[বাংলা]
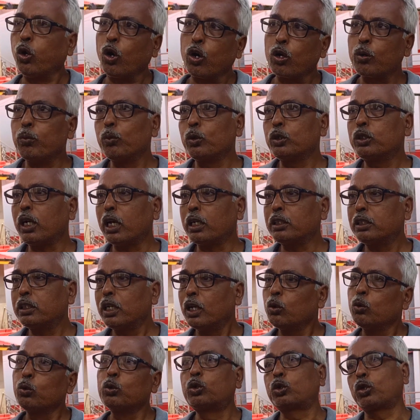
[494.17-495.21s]
ধর্ম যার
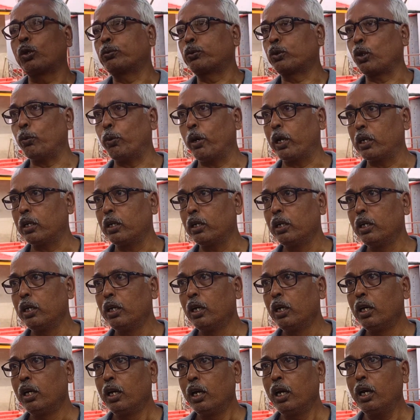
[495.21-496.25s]
যার উৎসব সভা
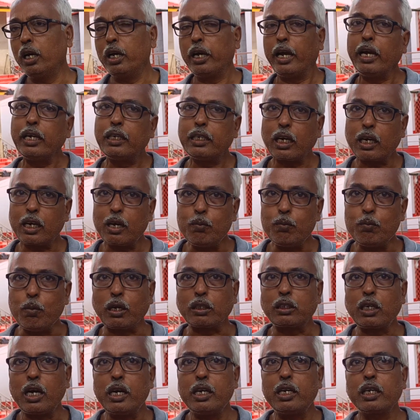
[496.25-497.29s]
হ্যাঁ।, হ্যাঁ এইটাকে
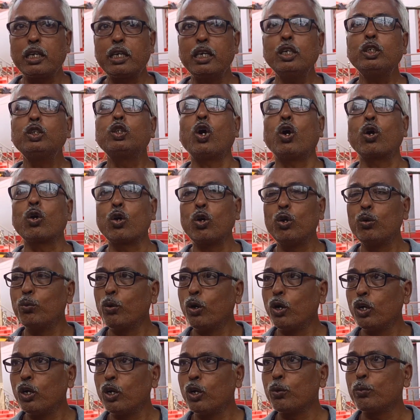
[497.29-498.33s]
মাথায় রেখে জঙ্গল
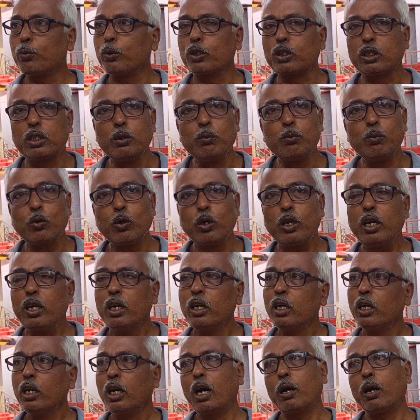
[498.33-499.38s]
মহলের উপর থিম করে
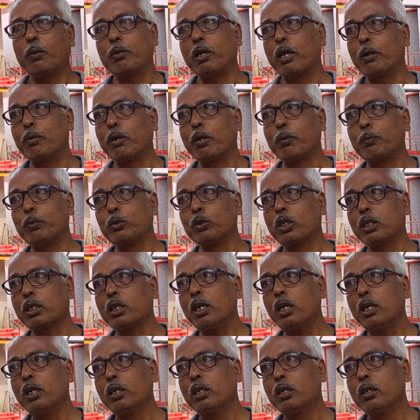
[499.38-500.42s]
আমরা এবার
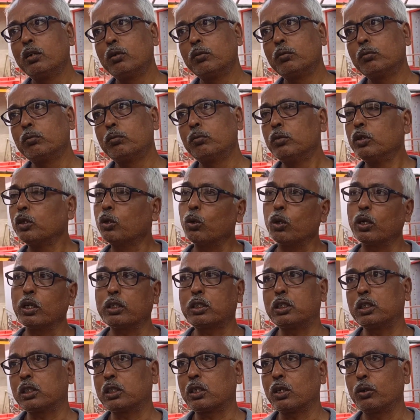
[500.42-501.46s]
পূজাটা
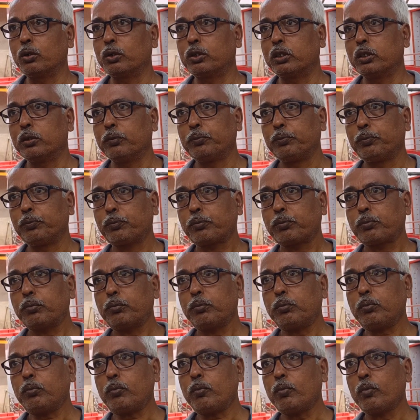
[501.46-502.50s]
আচ্ছা পুজোর মধ্যে আর কি
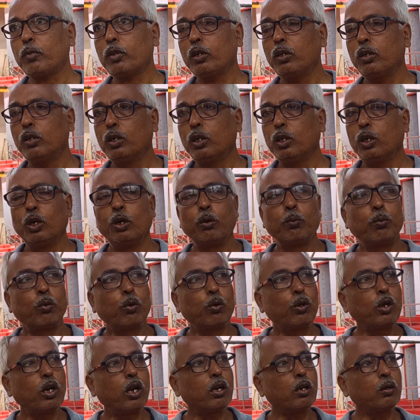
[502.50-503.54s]
কি প্রোগ্রাম হচ্ছে আপনাদের
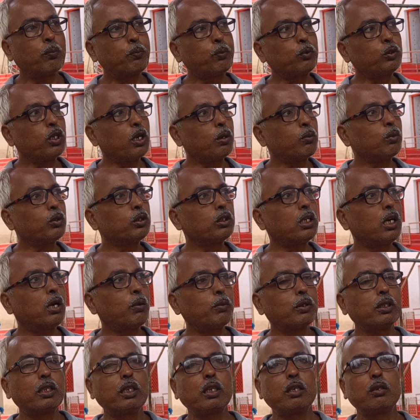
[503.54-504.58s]
পূজার মধ্যে
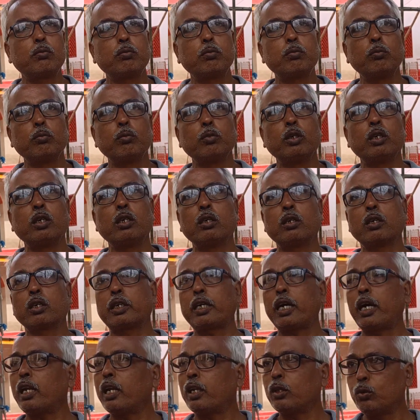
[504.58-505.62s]
আমাদের
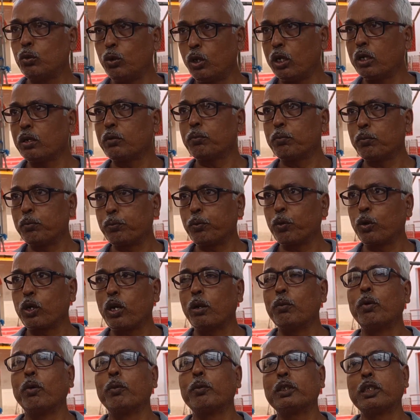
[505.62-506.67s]
খেলাধুলার
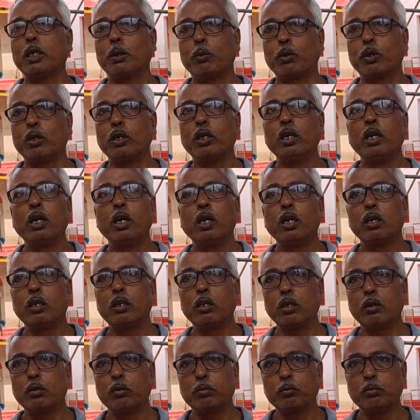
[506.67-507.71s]
প্রোগ্রাম হবে যেমন
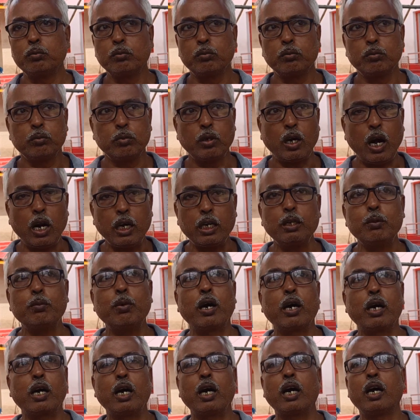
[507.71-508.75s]
হাড়ি
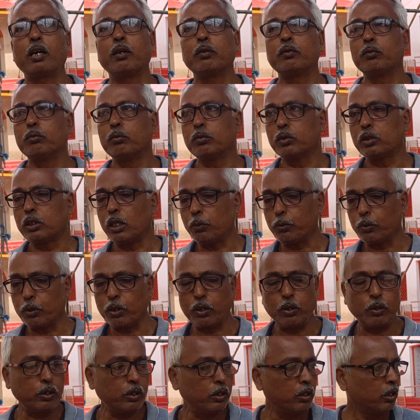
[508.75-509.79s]
ভাঙা
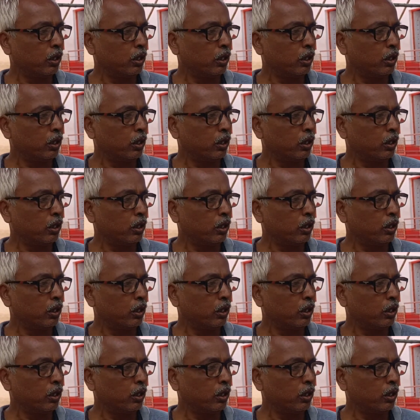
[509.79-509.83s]
তারপরে